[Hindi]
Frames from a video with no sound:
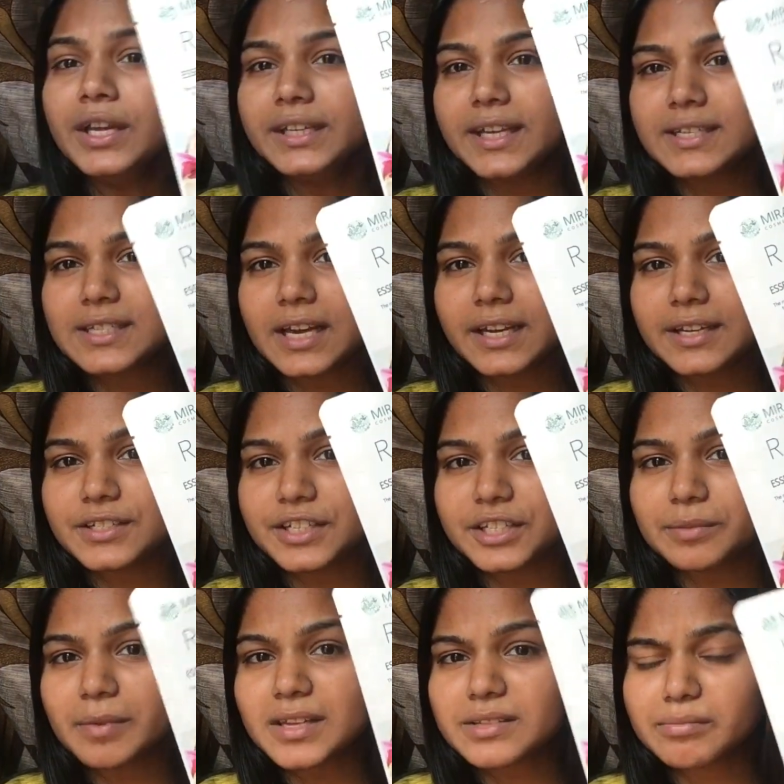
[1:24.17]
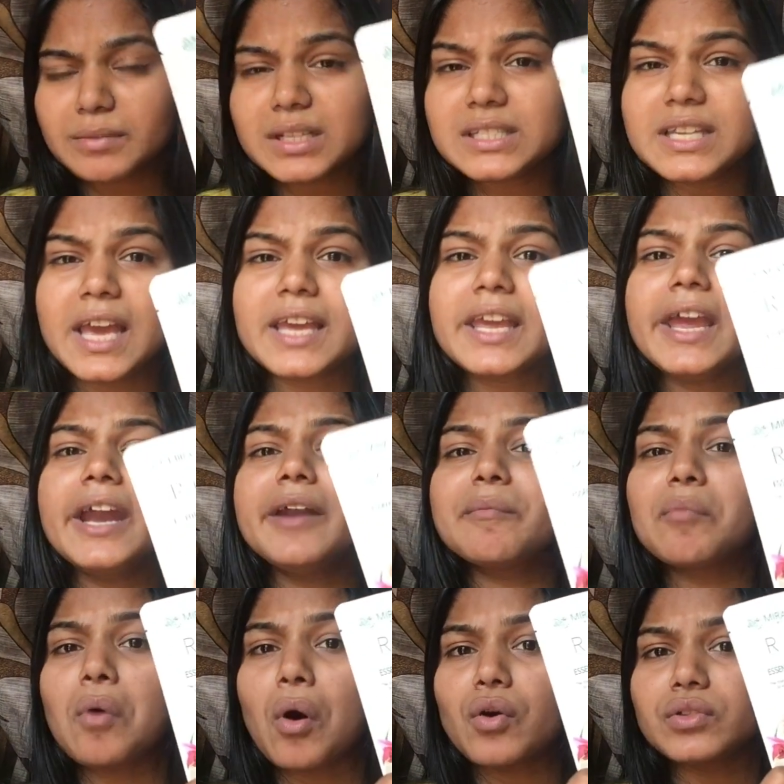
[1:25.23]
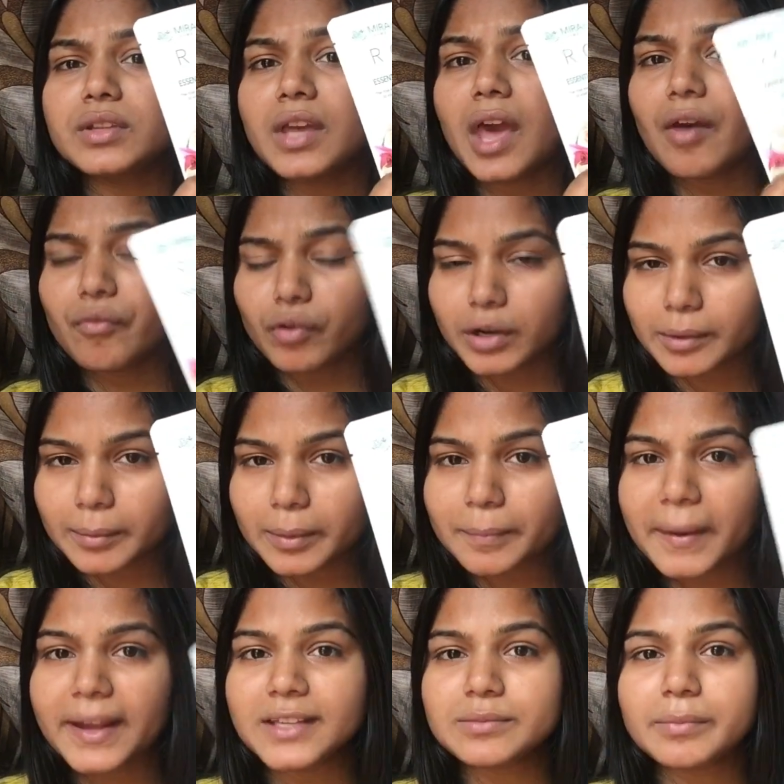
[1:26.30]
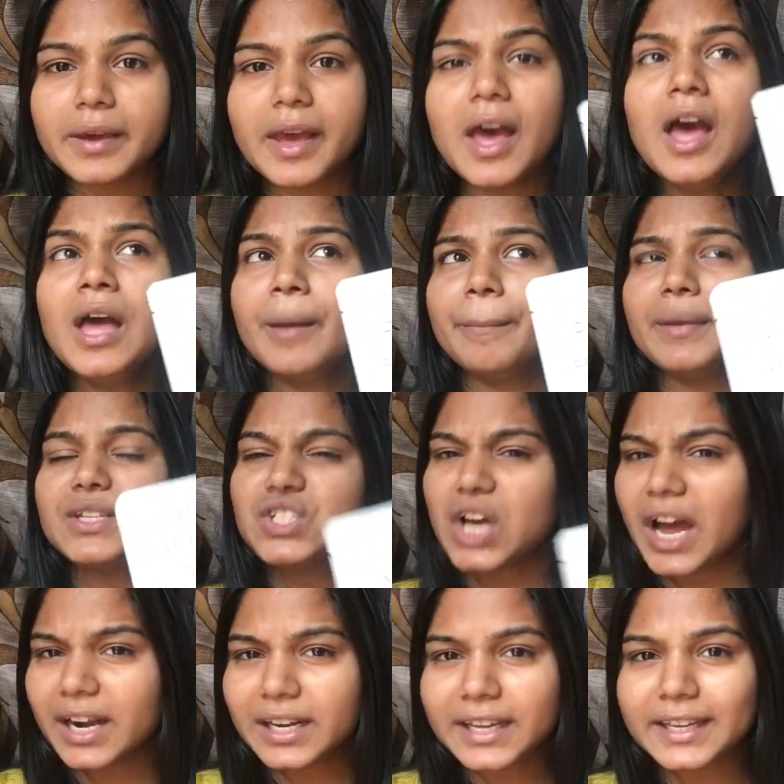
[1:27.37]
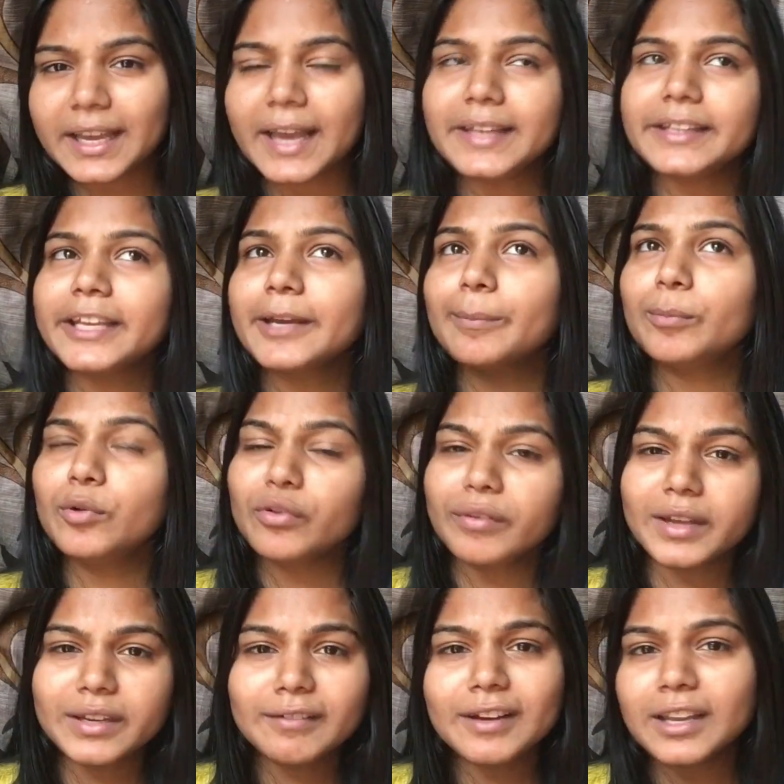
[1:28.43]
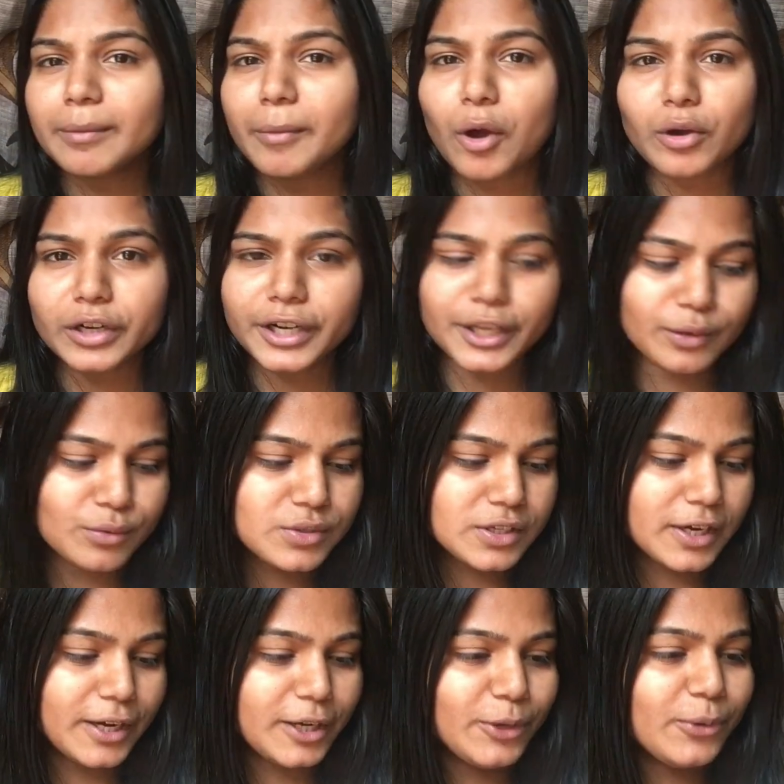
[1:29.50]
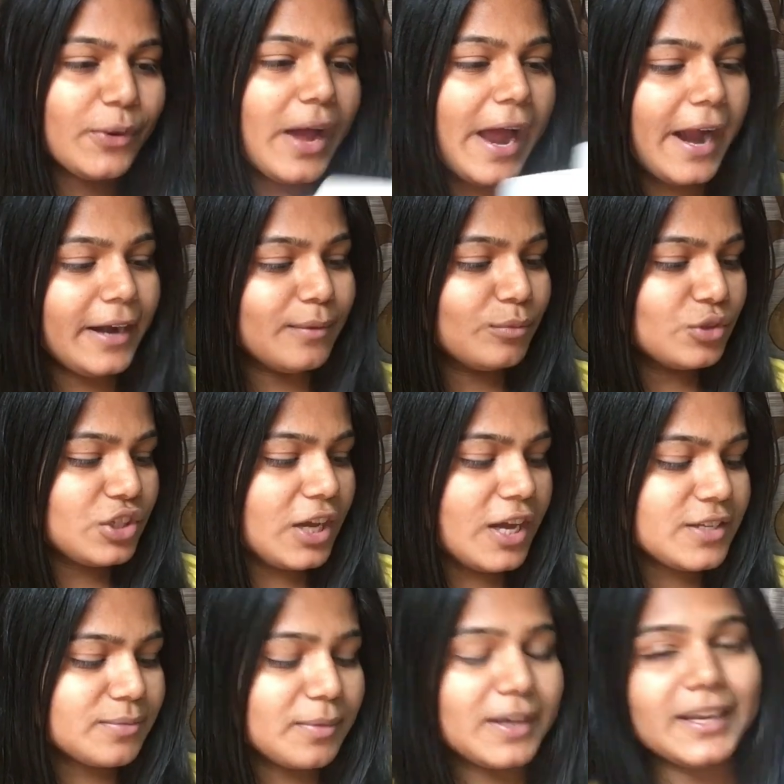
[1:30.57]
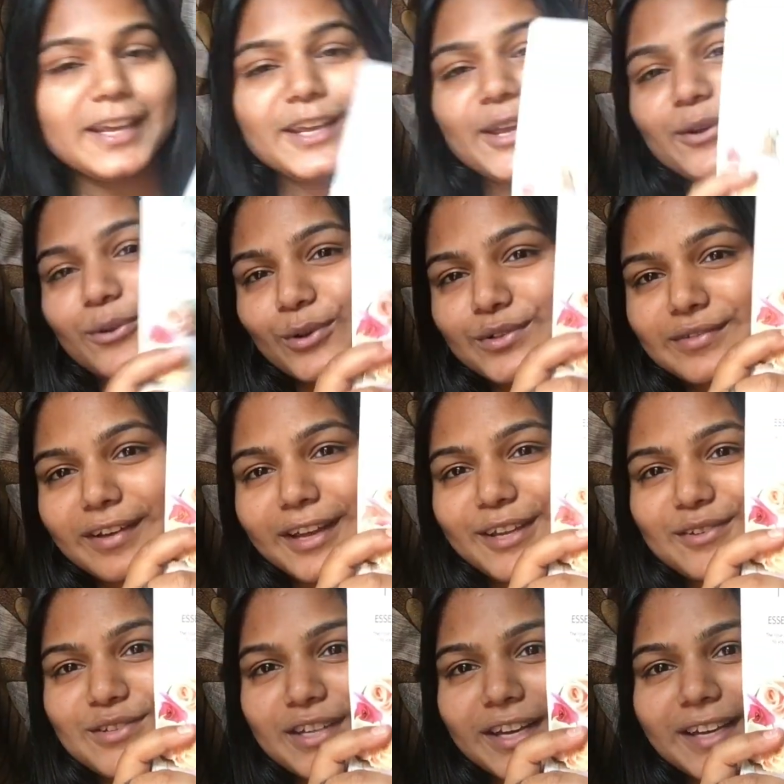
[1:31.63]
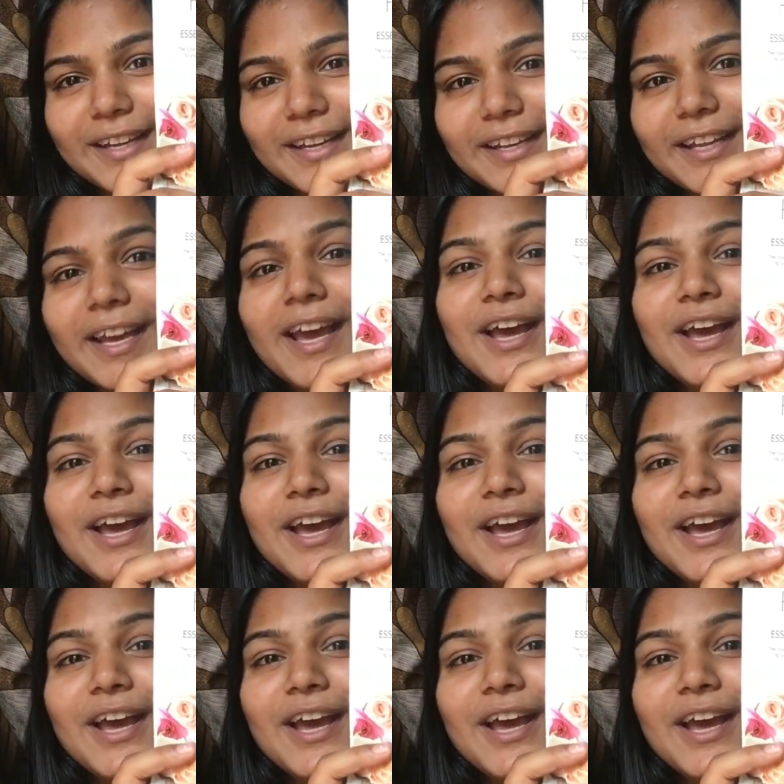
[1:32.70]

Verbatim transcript: ये सारे शीट मास्क मिल जाएंगे एंड बहुत ही अफोर्डेबल प्राइस में है मैं चार लेके आई थी ब्लूबेरी वाला मैं ऑलरेडी यूज़ कर ली हूँ एंड मुझे आज मन है ये रोज़ वाला यूज़ करने के लिए